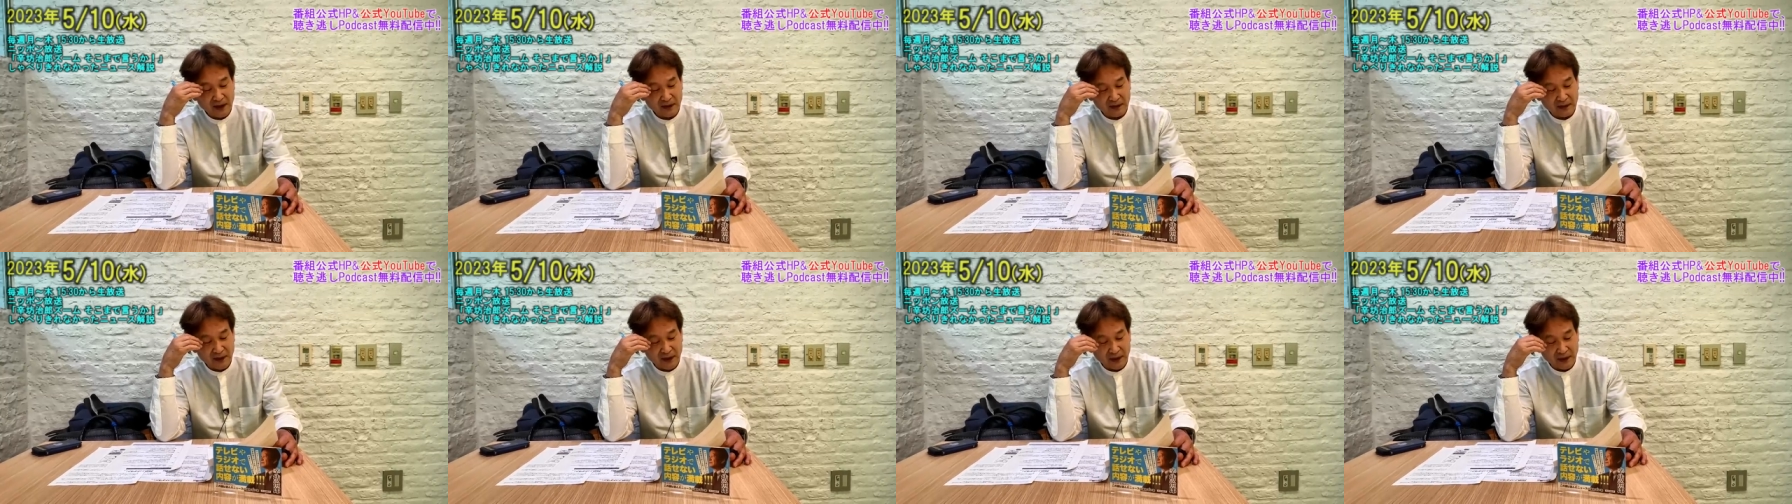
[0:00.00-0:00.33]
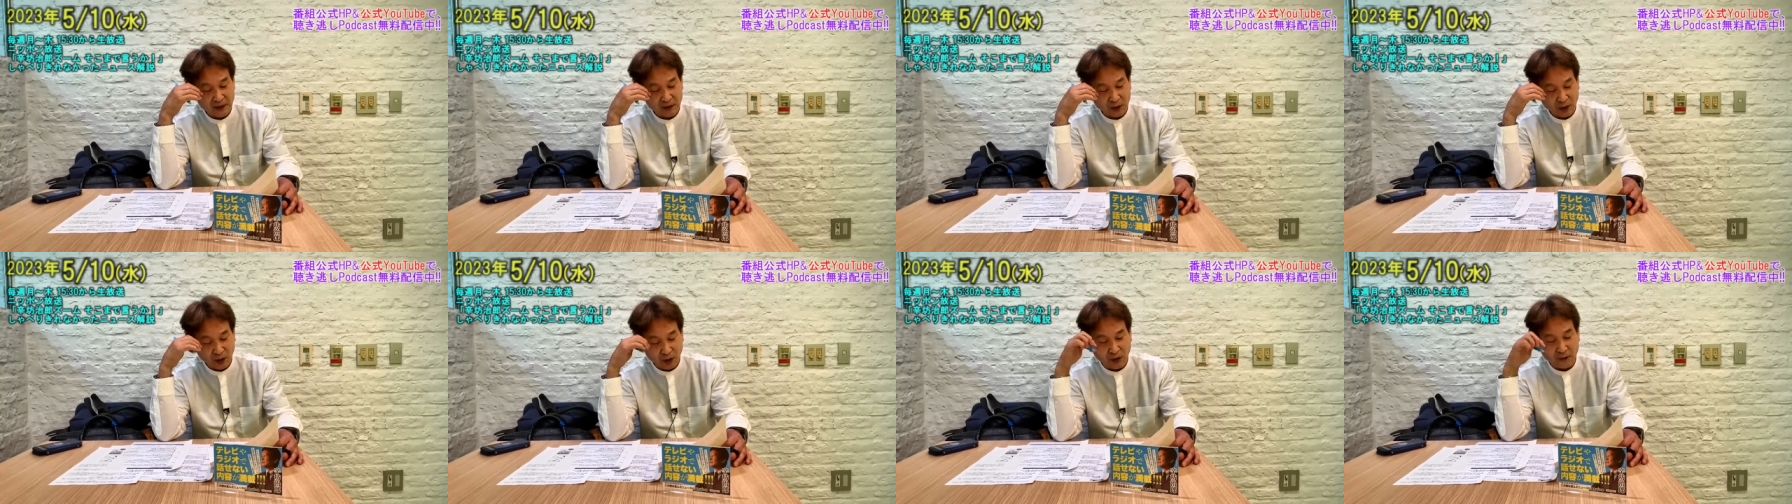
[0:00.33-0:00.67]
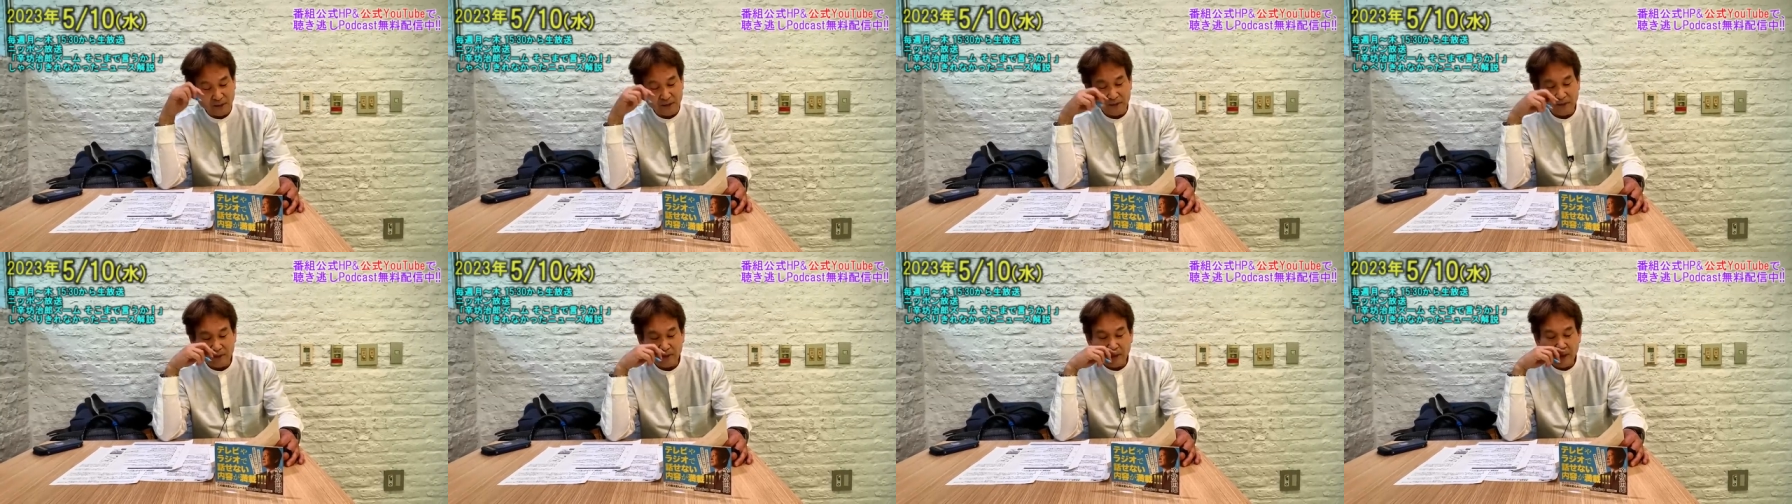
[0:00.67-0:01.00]
んだけ
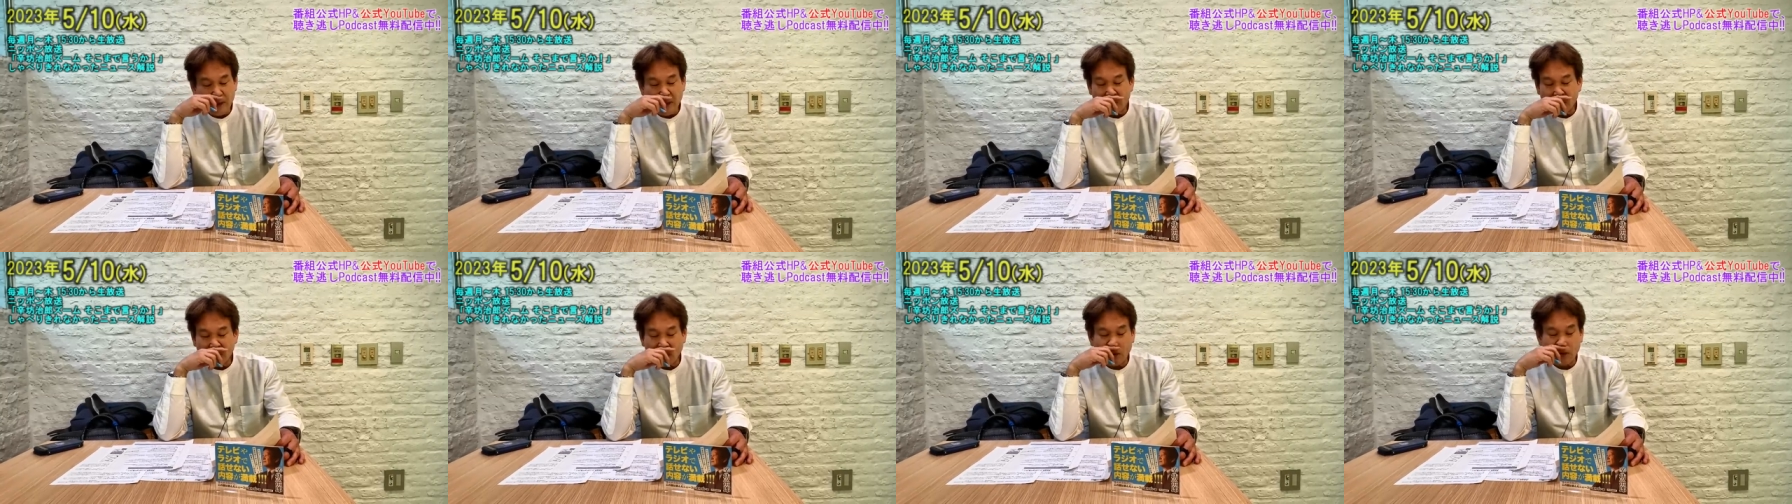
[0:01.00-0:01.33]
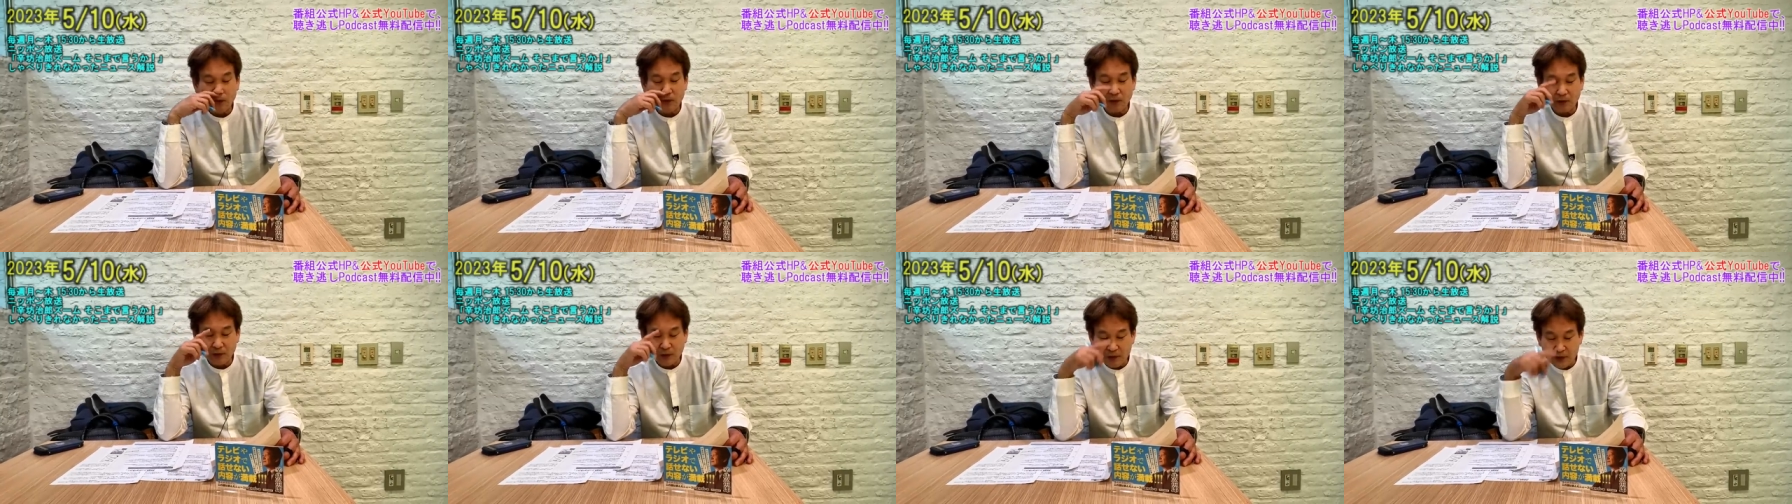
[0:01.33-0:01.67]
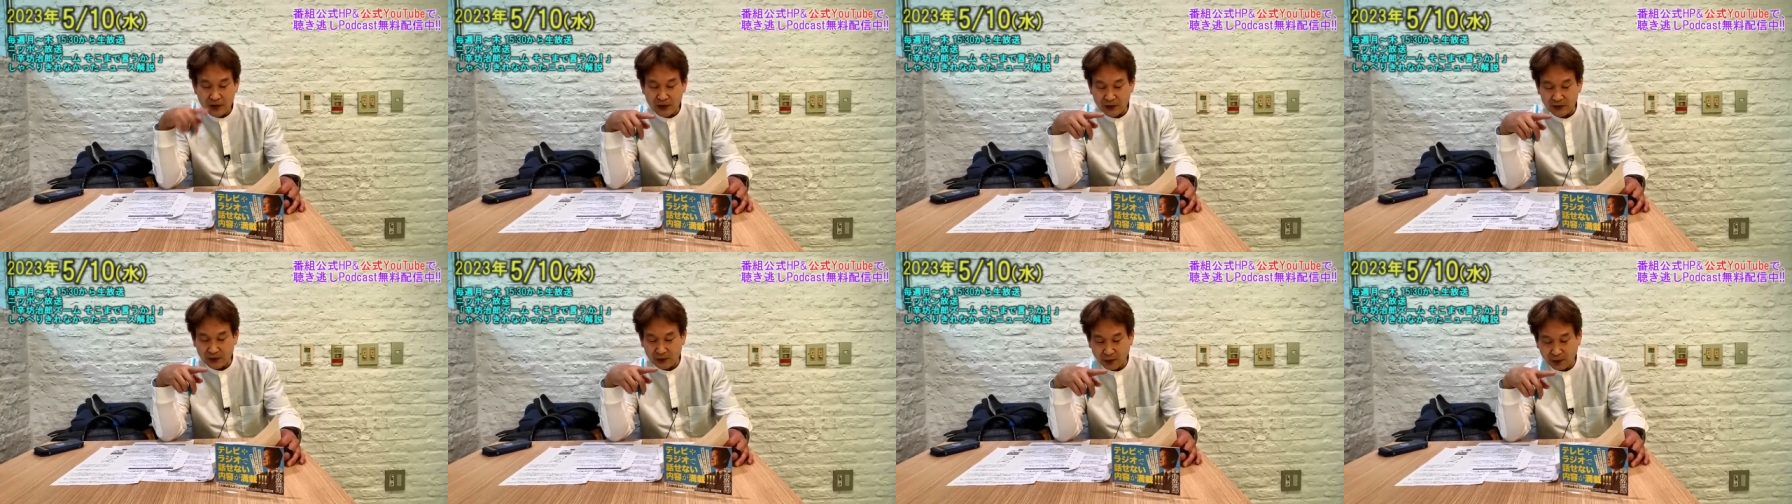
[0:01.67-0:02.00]
ど、一昨
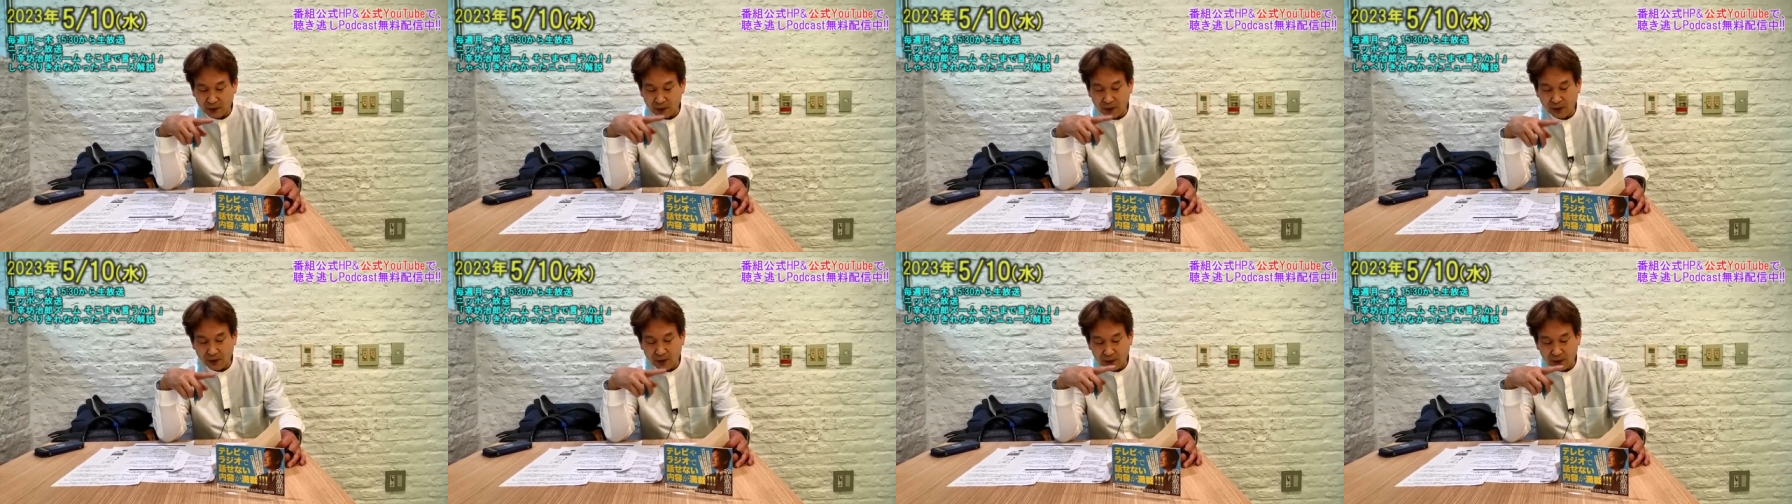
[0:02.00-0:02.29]
年底